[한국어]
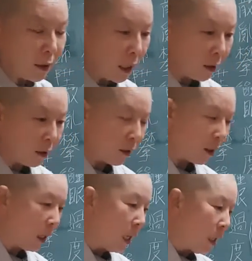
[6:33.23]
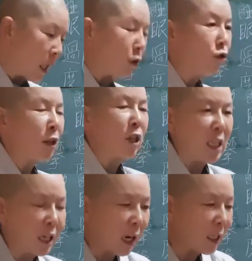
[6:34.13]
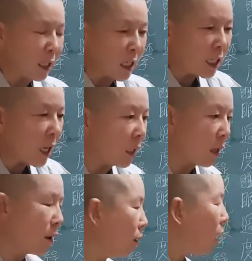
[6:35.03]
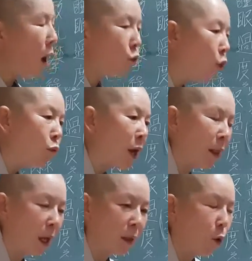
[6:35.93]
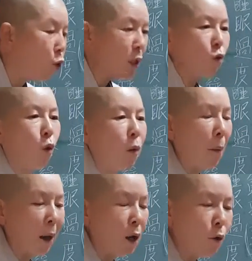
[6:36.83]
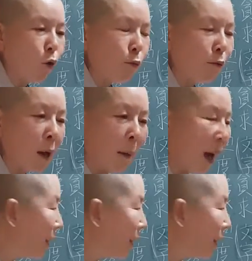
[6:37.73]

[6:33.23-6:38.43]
있을 때는 대중에서 일을 할 때는 일을 해야 되는데 아 공부해야 되겠다. 혼자서 공부하면 공부만